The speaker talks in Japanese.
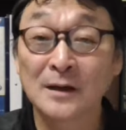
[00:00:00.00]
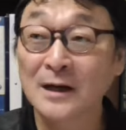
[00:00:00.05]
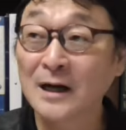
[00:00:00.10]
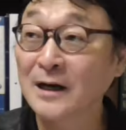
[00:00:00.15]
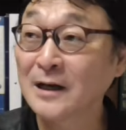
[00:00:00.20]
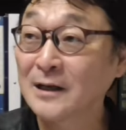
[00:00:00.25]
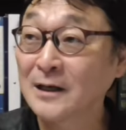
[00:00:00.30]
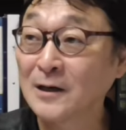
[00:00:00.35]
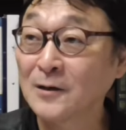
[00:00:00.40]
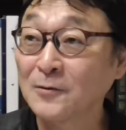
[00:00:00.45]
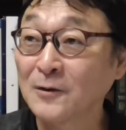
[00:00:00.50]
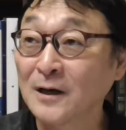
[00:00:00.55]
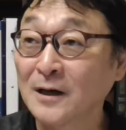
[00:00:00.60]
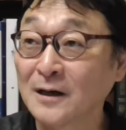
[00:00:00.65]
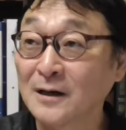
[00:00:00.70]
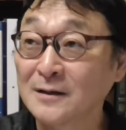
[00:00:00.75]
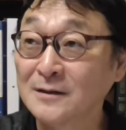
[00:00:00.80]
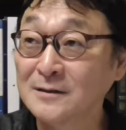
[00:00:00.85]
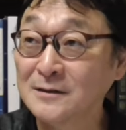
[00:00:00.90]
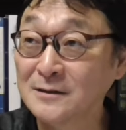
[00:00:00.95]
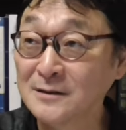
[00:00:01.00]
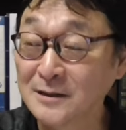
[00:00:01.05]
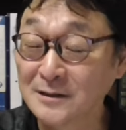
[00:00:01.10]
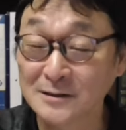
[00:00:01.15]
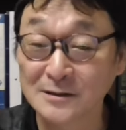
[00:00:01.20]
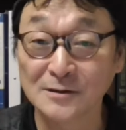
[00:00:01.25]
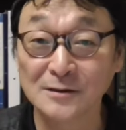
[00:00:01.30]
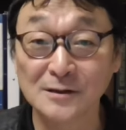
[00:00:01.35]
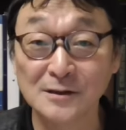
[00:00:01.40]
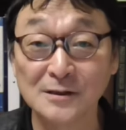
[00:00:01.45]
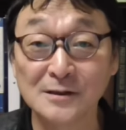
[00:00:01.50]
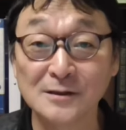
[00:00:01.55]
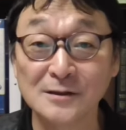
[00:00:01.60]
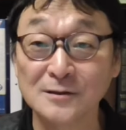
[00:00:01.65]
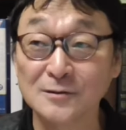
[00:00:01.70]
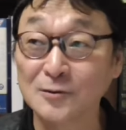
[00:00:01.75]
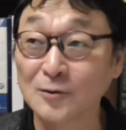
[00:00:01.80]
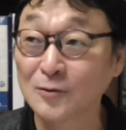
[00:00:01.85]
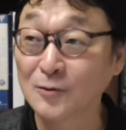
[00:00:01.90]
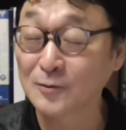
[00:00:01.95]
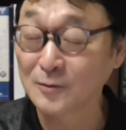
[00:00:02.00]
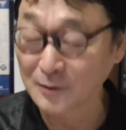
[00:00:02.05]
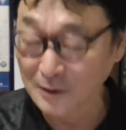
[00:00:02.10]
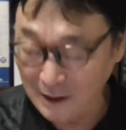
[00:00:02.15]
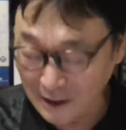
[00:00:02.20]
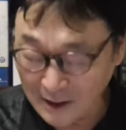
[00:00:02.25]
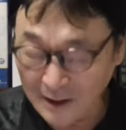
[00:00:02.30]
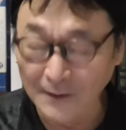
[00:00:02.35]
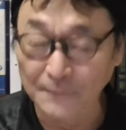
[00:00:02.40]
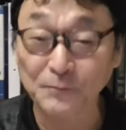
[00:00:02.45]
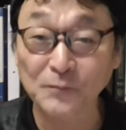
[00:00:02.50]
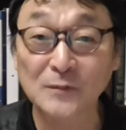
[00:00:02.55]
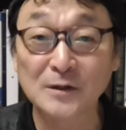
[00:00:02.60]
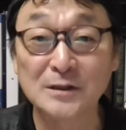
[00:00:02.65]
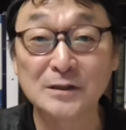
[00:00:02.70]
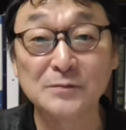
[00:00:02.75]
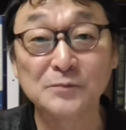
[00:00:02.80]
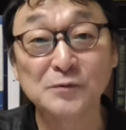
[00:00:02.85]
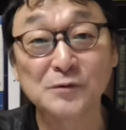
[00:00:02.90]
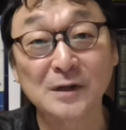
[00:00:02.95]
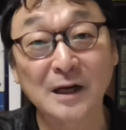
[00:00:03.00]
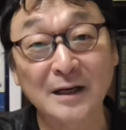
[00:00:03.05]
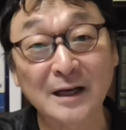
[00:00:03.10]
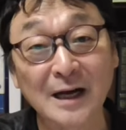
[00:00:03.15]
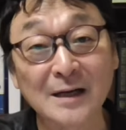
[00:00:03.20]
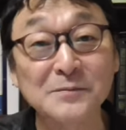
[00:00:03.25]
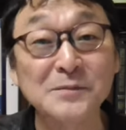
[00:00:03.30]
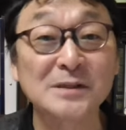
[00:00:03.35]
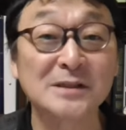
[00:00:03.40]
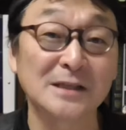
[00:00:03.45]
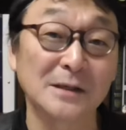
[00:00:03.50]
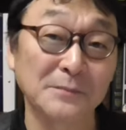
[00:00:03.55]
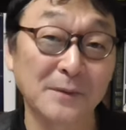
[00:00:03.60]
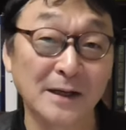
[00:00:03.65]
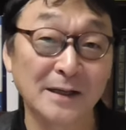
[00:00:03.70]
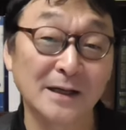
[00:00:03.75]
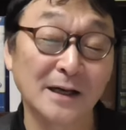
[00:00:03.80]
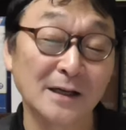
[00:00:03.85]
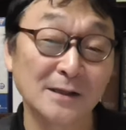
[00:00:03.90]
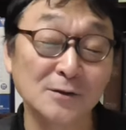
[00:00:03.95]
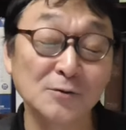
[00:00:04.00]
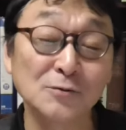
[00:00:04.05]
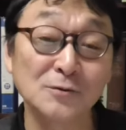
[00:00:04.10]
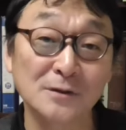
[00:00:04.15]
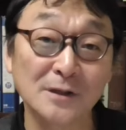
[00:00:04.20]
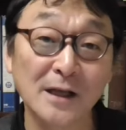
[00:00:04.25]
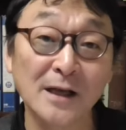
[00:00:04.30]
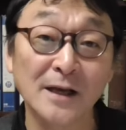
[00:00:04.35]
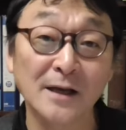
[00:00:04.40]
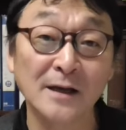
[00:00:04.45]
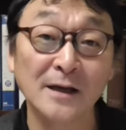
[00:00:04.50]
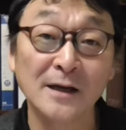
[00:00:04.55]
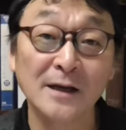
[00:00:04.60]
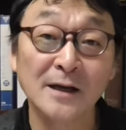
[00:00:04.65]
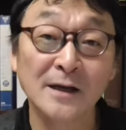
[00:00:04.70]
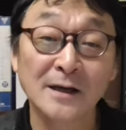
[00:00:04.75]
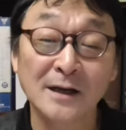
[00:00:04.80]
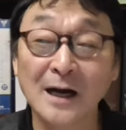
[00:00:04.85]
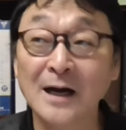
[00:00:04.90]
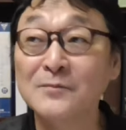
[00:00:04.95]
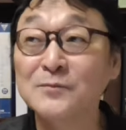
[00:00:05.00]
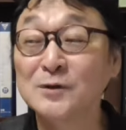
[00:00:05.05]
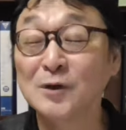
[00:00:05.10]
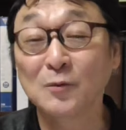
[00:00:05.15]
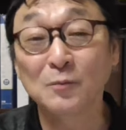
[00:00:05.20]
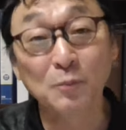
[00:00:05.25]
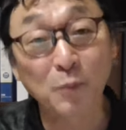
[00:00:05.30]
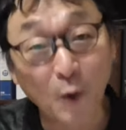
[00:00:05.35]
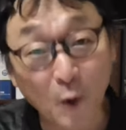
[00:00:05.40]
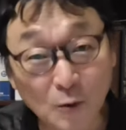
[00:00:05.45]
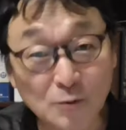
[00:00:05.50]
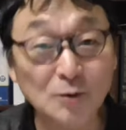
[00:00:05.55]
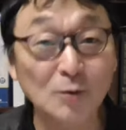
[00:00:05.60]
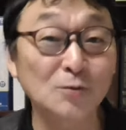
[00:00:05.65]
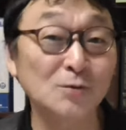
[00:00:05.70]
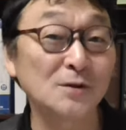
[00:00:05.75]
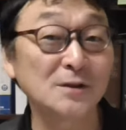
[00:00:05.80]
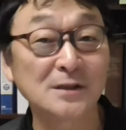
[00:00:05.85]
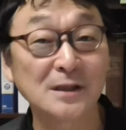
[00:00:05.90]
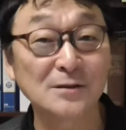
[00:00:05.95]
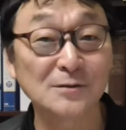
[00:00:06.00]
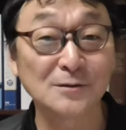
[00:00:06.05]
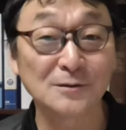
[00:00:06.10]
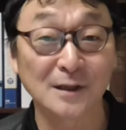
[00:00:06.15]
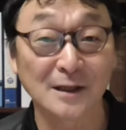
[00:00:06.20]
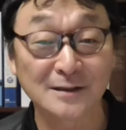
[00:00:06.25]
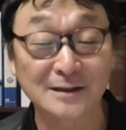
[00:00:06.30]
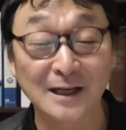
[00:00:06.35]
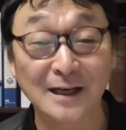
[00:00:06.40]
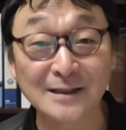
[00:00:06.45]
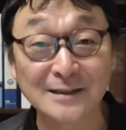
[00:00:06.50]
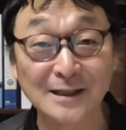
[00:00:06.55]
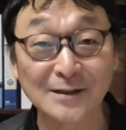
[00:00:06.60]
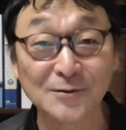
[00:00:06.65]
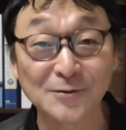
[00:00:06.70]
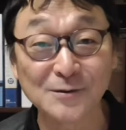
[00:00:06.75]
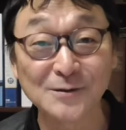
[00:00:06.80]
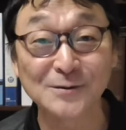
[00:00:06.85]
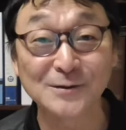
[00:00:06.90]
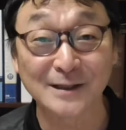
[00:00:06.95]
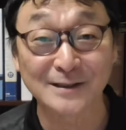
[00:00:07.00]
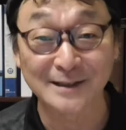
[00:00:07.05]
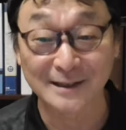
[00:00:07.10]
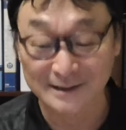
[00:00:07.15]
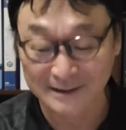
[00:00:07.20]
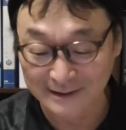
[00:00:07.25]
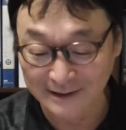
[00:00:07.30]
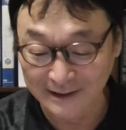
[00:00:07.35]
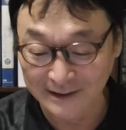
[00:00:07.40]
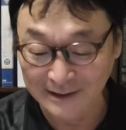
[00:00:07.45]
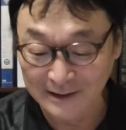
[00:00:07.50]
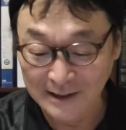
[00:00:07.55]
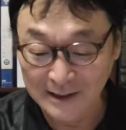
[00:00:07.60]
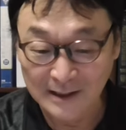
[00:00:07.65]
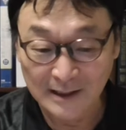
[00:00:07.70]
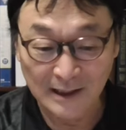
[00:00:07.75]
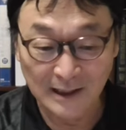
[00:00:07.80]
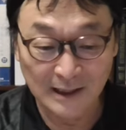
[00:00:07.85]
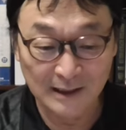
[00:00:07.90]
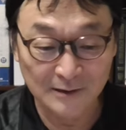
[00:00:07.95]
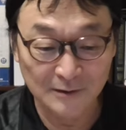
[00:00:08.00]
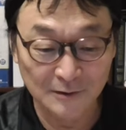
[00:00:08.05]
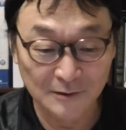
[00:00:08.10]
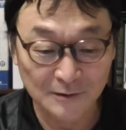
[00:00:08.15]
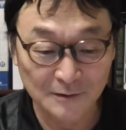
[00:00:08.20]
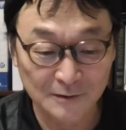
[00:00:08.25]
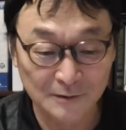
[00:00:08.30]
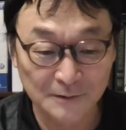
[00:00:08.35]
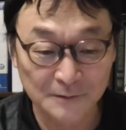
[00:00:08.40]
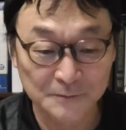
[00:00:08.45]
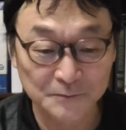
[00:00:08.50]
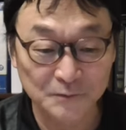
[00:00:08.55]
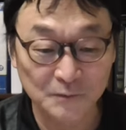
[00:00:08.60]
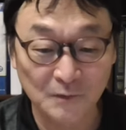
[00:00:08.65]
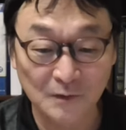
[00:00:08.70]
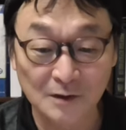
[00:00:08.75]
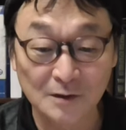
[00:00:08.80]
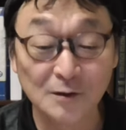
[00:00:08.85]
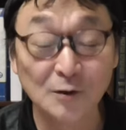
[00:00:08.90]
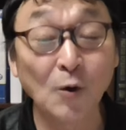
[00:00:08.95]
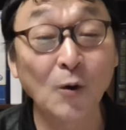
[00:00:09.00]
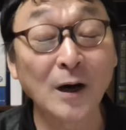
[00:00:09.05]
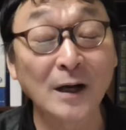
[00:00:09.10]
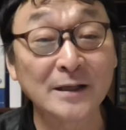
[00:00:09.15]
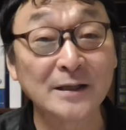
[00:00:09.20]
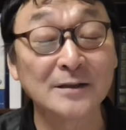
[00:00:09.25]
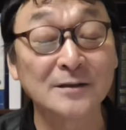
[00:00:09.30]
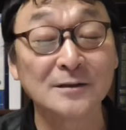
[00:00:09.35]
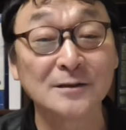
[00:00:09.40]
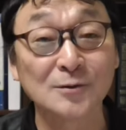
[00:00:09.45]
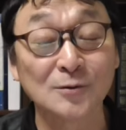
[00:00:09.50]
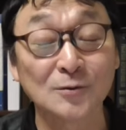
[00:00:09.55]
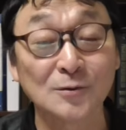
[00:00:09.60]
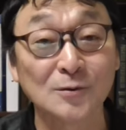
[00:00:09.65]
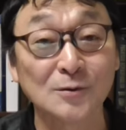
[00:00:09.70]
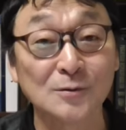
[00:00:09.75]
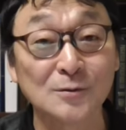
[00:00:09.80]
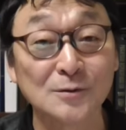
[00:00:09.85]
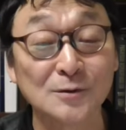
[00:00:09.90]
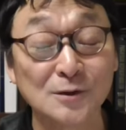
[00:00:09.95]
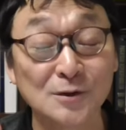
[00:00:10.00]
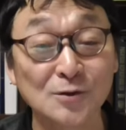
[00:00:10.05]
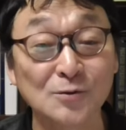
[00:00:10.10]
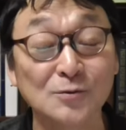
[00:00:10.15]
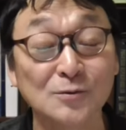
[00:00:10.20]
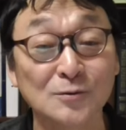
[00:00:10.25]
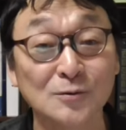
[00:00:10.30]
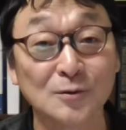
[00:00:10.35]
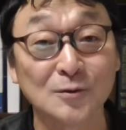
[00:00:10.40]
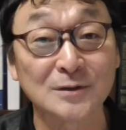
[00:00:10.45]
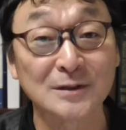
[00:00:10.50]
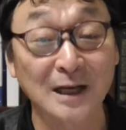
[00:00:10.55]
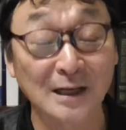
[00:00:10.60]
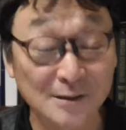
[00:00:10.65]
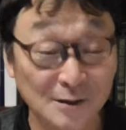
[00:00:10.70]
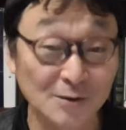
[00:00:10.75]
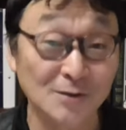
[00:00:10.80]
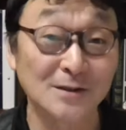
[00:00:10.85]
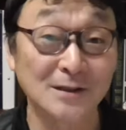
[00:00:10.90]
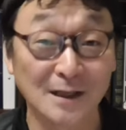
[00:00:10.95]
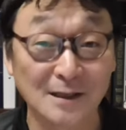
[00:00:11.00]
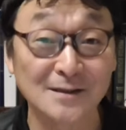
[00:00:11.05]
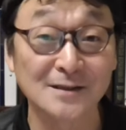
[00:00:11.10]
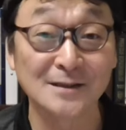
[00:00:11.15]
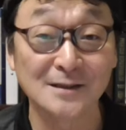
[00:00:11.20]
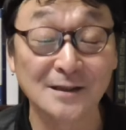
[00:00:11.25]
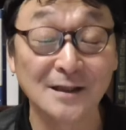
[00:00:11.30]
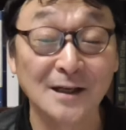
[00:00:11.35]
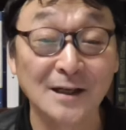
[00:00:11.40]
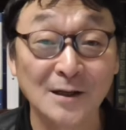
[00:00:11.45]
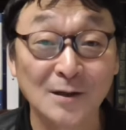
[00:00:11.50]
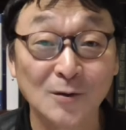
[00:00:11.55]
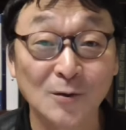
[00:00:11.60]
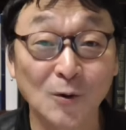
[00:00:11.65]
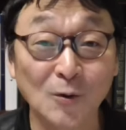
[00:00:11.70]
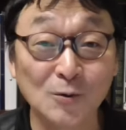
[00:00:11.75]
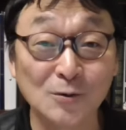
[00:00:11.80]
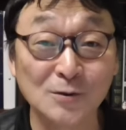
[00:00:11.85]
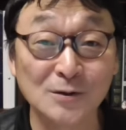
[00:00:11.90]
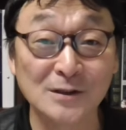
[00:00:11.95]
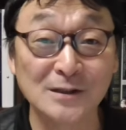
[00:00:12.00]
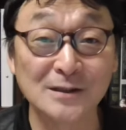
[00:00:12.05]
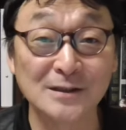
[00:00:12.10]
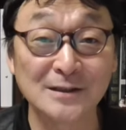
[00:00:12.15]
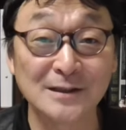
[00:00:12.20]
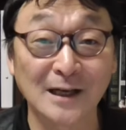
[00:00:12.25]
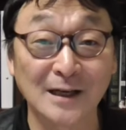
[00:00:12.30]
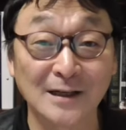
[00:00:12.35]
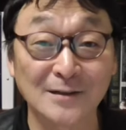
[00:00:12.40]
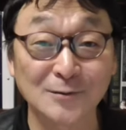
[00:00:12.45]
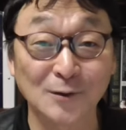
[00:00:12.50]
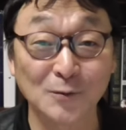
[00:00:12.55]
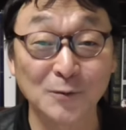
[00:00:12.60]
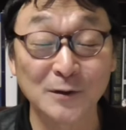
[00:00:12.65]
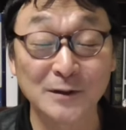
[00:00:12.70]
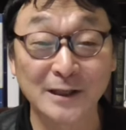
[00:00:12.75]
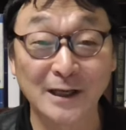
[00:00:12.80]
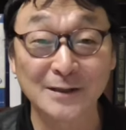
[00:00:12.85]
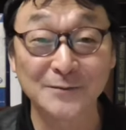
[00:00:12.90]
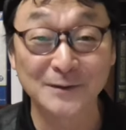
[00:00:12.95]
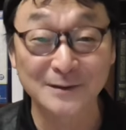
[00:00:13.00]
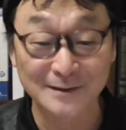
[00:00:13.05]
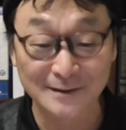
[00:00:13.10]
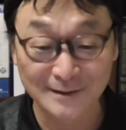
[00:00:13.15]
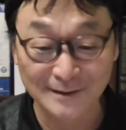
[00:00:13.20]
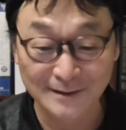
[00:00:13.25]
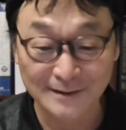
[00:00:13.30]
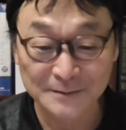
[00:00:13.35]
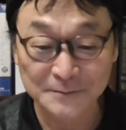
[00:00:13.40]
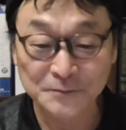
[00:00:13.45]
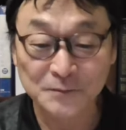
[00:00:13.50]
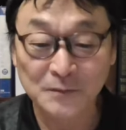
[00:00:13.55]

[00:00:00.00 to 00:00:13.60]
彼らはイエス・キリストが自分が神様や言うて、神を冒涜してるのが最大の理由やったんですね。あのー、ヨハネ書の10の33に、こういう記述があの覚えてあります